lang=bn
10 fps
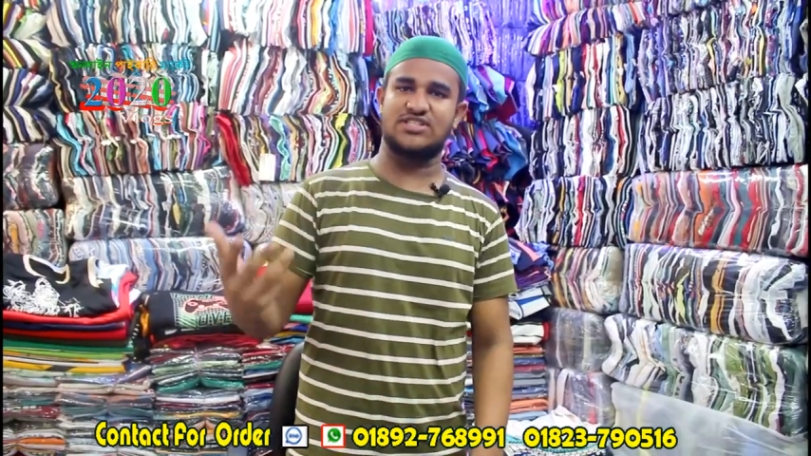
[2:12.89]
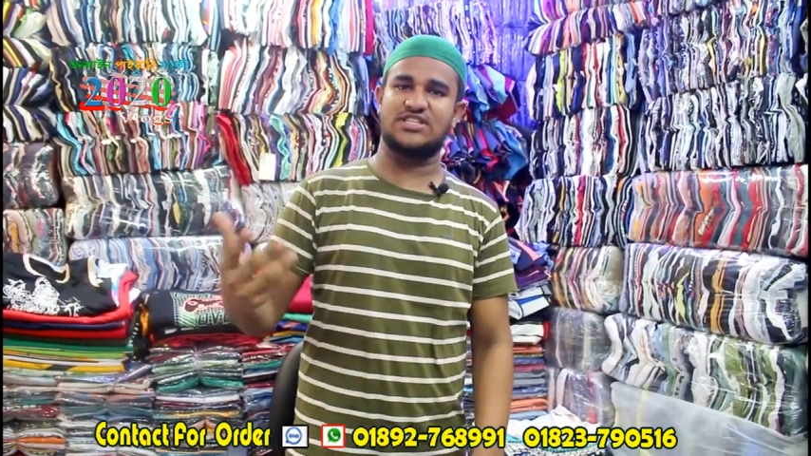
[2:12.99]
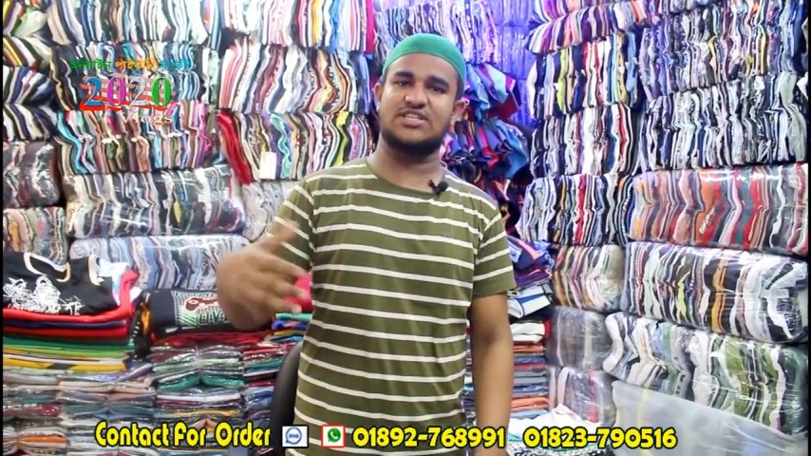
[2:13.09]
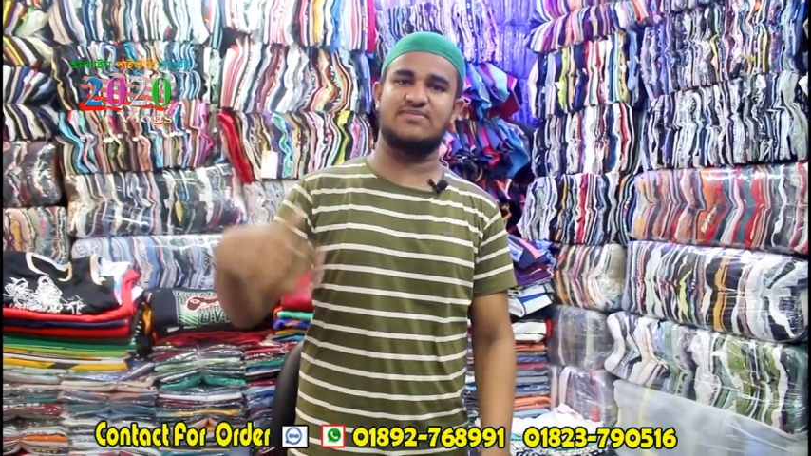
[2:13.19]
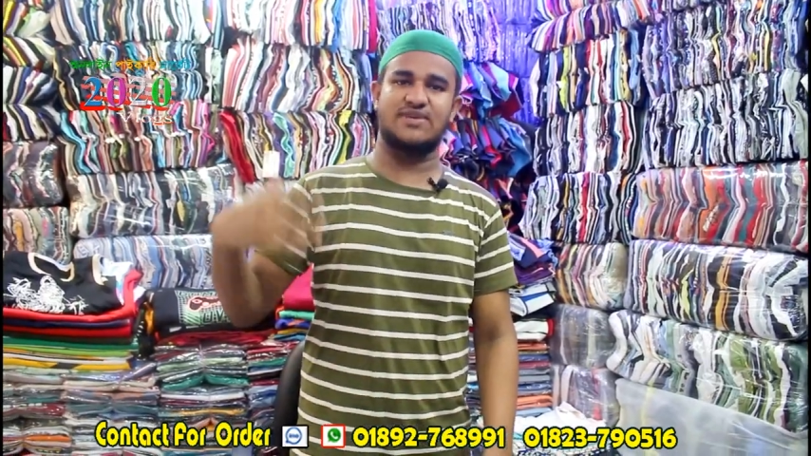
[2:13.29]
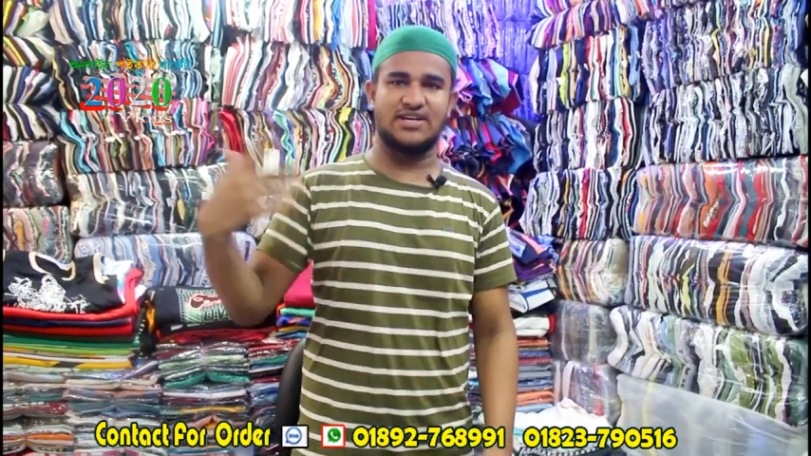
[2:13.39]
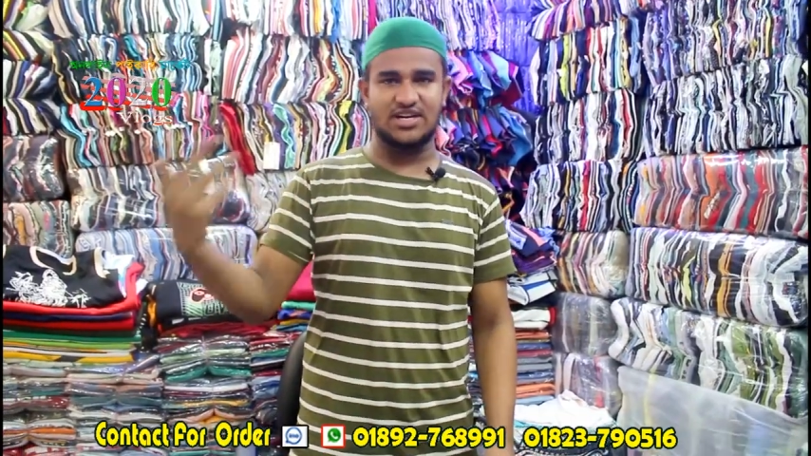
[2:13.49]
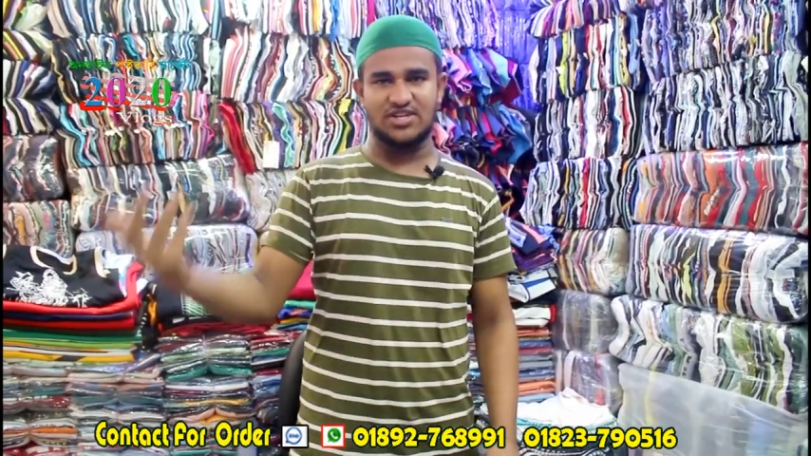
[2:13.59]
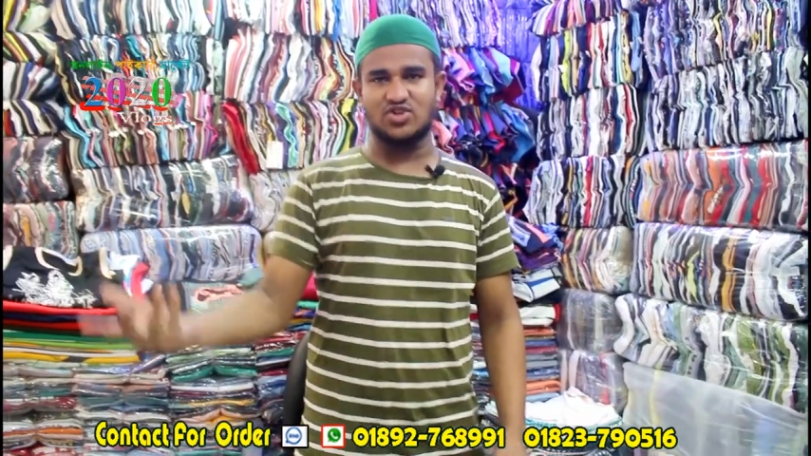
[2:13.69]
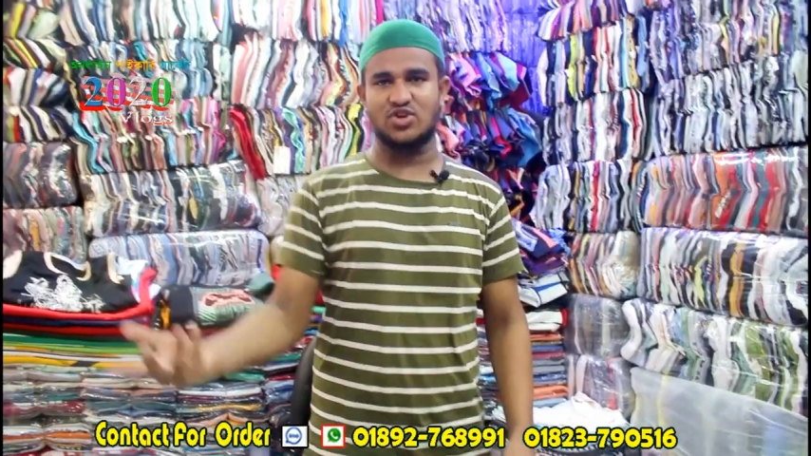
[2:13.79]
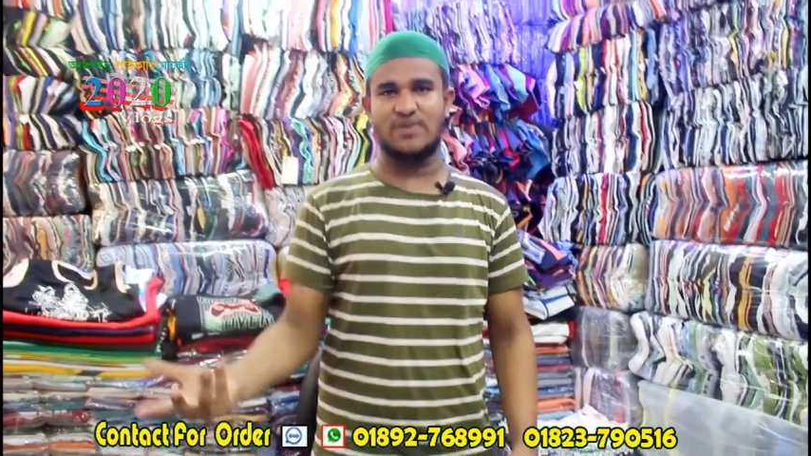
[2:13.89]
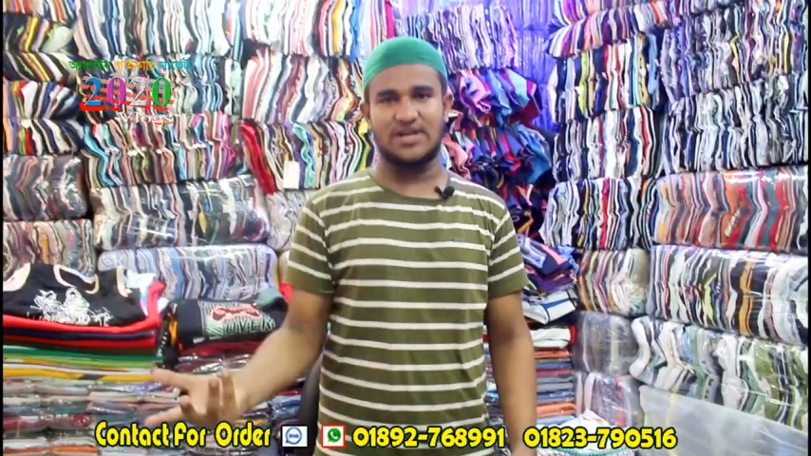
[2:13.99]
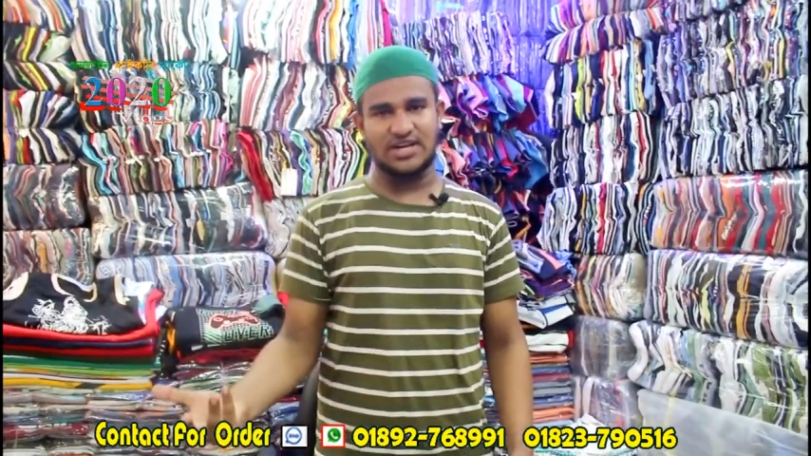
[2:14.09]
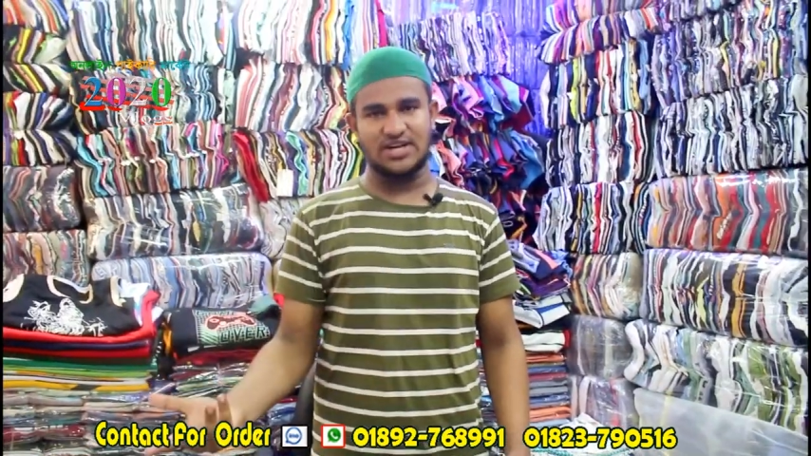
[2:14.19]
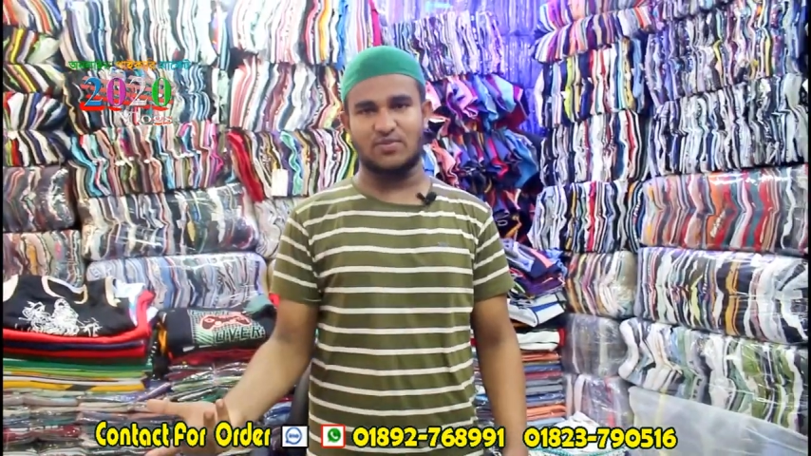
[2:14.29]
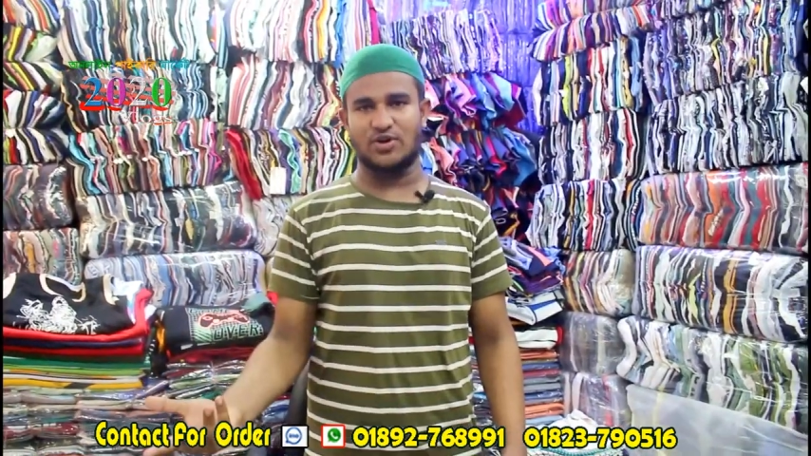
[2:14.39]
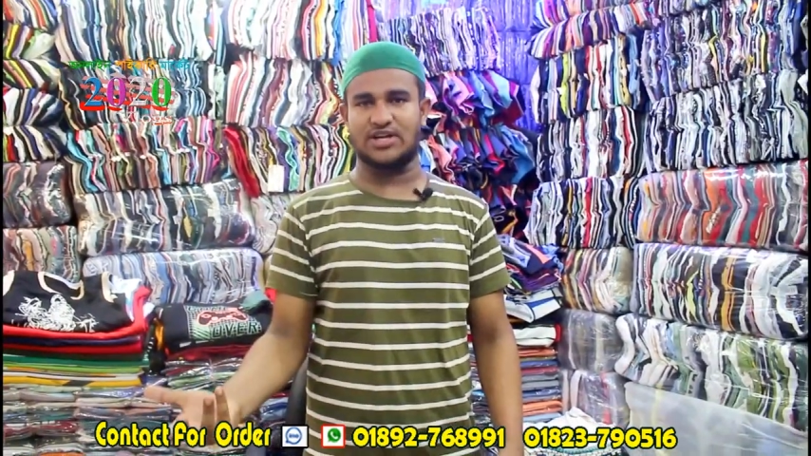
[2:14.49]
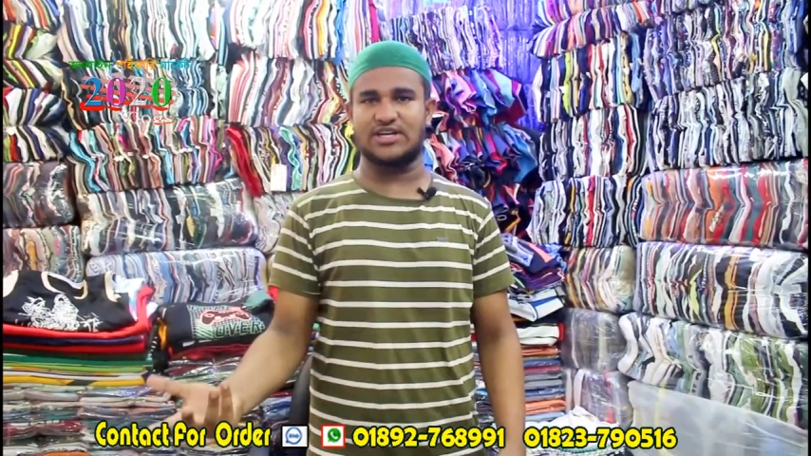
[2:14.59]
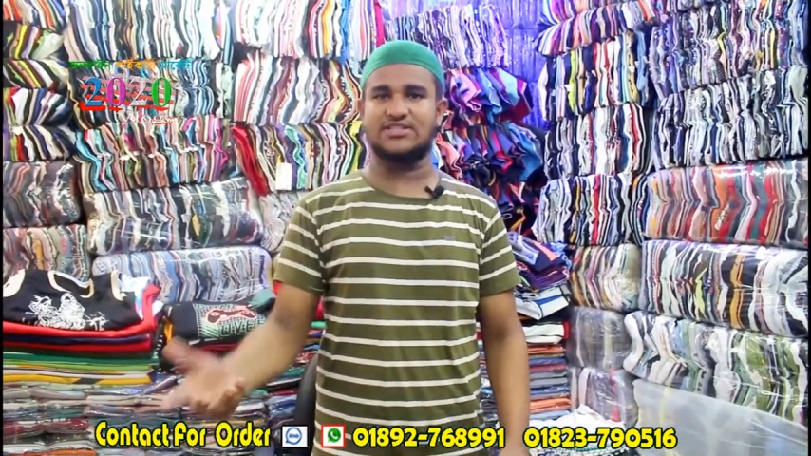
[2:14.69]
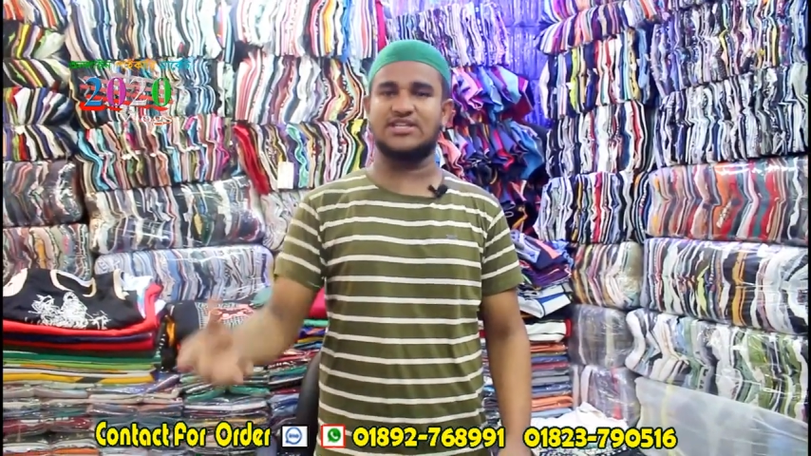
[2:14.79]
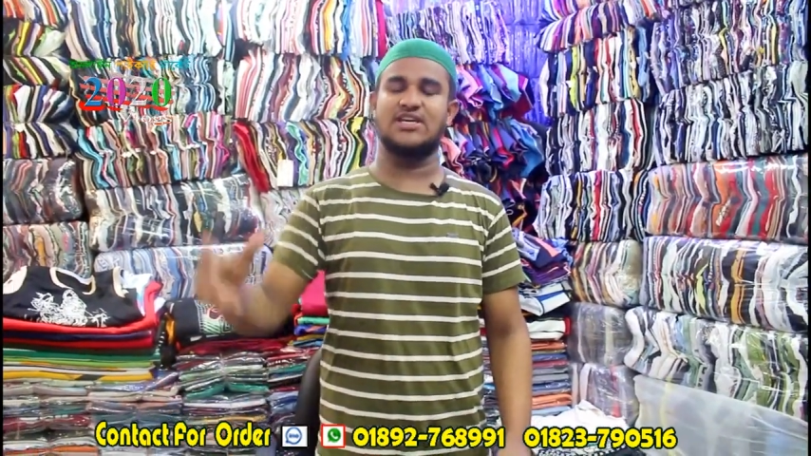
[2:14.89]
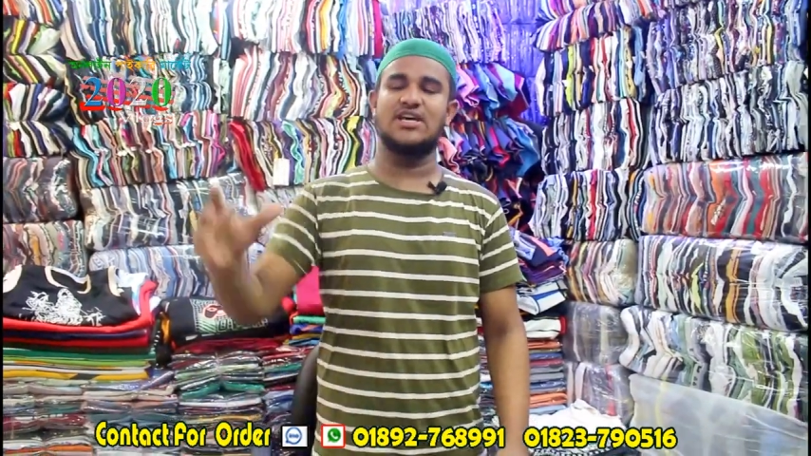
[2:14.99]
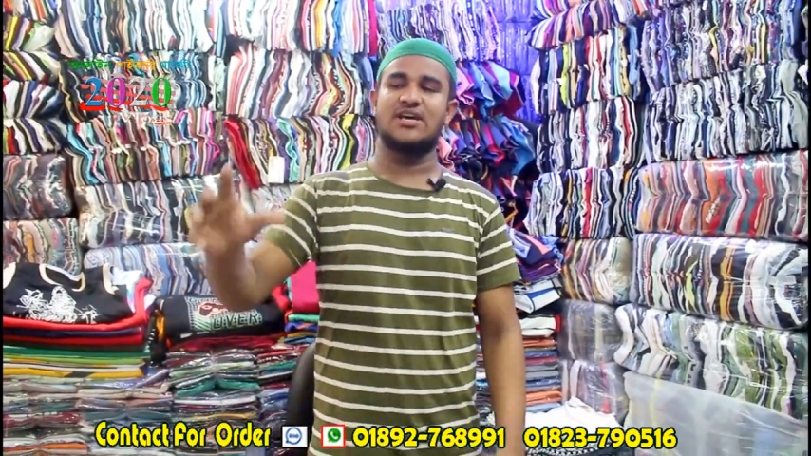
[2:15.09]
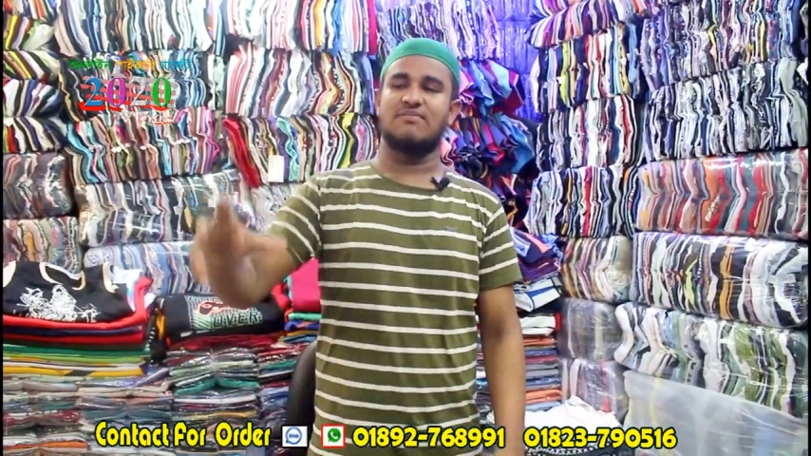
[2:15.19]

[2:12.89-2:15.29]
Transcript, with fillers: নিতে চাচ্ছেন ভ্যান গাড়ির জন্য ভ্যান গাড়ি প্রোডাক্ট আছে